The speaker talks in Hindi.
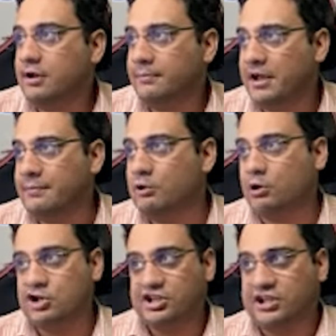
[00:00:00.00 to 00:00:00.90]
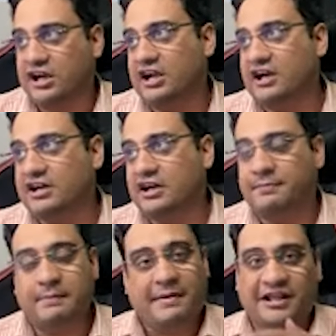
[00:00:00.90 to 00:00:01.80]
मैं अभी लोकेशन नहीं डाल रहा
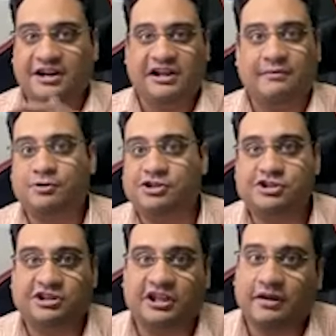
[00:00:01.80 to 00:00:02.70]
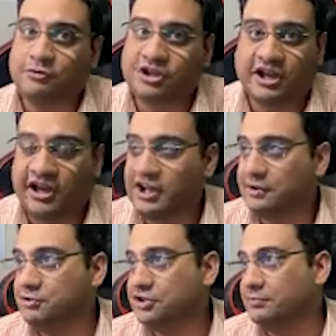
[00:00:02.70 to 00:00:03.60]
अभी पैन इंडिया मुझे जितना है वो दिखाएगा
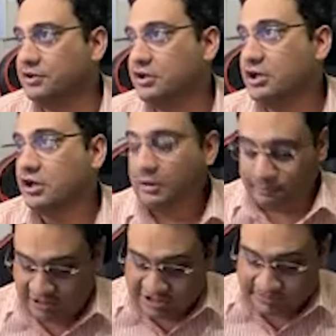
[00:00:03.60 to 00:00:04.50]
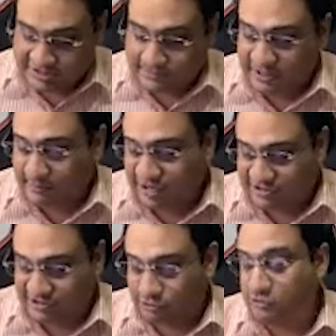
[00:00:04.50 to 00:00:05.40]
मुझे अभी प्लस मैं इसमें ये भी डाल
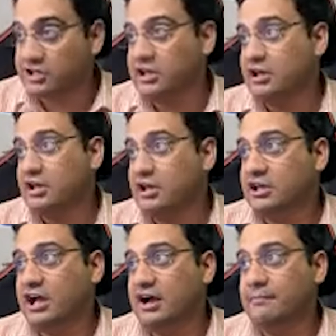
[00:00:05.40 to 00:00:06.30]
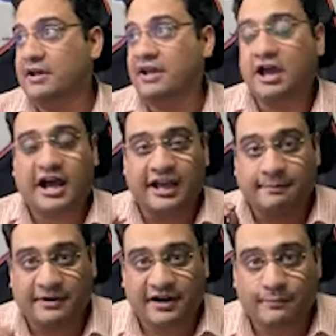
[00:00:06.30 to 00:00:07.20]
सकता हूँ क्या मैं
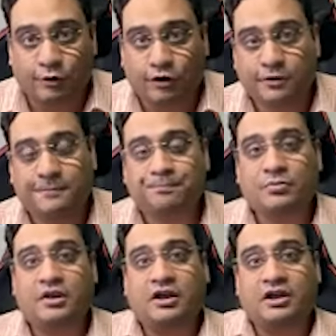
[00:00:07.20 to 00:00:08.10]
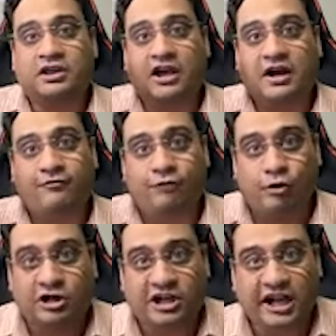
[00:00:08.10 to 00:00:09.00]
हाइब्रिड मोड या
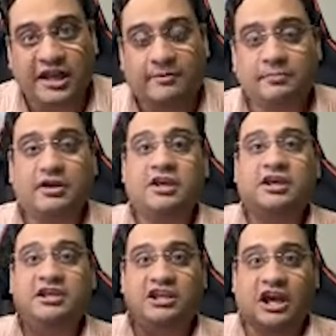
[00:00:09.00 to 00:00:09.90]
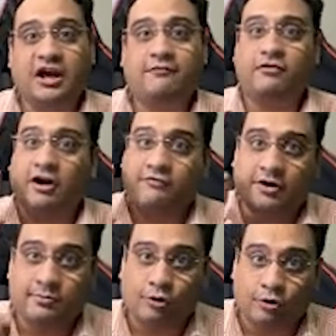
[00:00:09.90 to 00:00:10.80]
फुल टाइम या वर्क
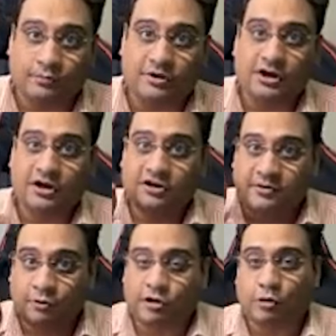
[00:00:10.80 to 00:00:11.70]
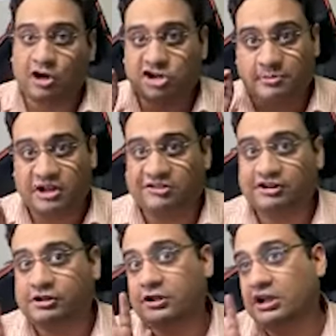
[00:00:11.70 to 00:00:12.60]
फ्रॉम होम रिमोट लोकेशन में देख
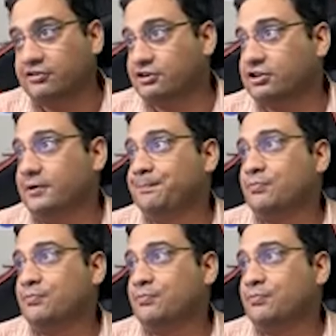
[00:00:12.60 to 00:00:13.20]
सकता हूँ देख सकता हूँ